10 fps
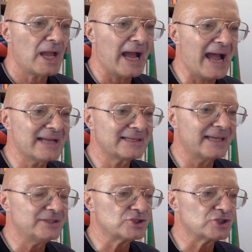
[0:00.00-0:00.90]

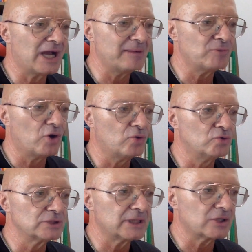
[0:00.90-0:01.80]
anche diciamo
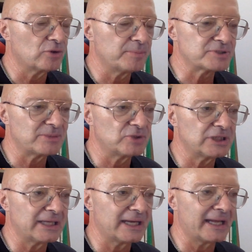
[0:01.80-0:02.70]
un, come possiamo
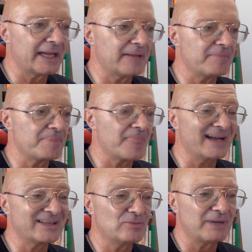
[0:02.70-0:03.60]
dire,
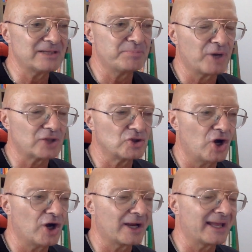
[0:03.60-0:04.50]
anche un
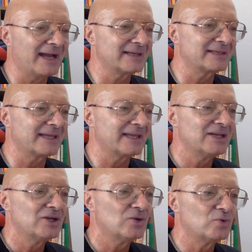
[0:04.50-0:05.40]
manipolatore, anche
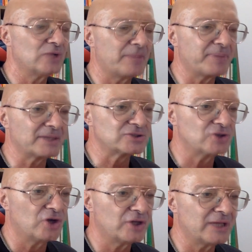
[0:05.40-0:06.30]
una
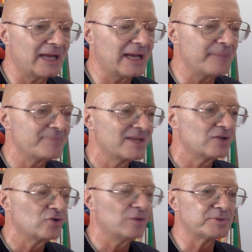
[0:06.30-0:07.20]
persona,
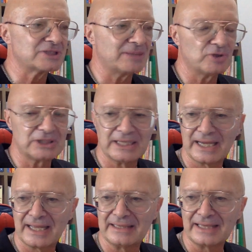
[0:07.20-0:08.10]
come possiamo
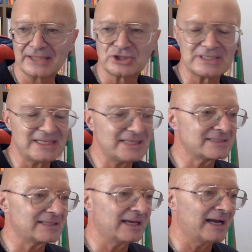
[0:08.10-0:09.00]
dire,
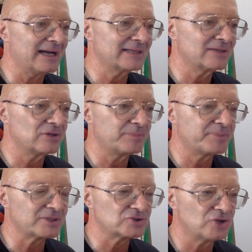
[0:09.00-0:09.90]
narcisista, anche una
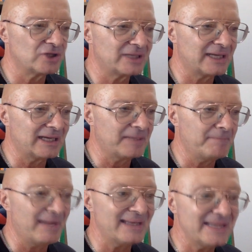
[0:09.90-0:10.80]
persona
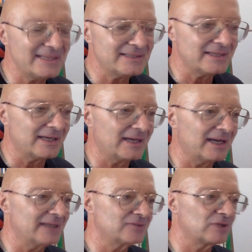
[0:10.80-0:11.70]
maligna,
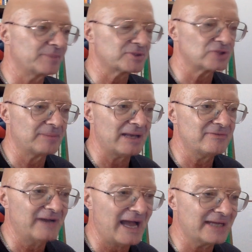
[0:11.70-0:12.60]
anche una persona
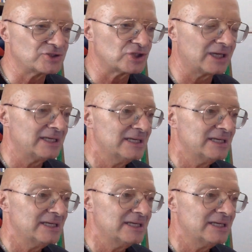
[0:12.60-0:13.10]
malvagia,